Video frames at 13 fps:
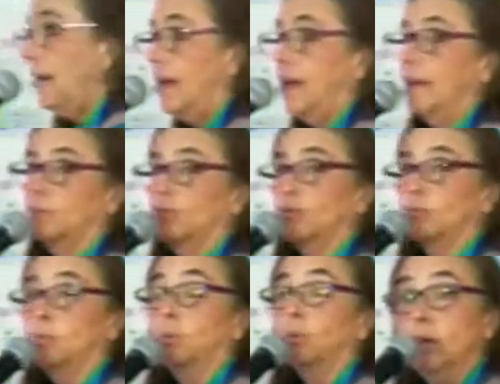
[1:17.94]

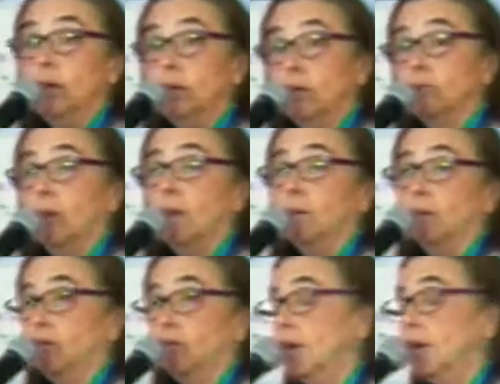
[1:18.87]
estos puntitos que
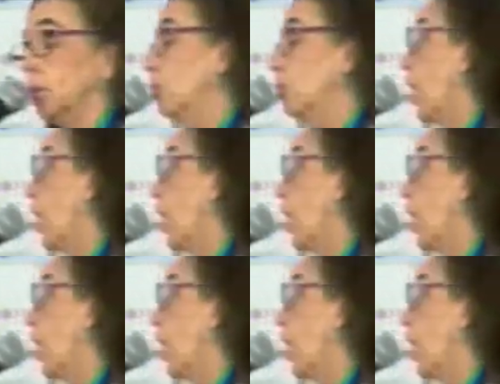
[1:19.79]
son sismos,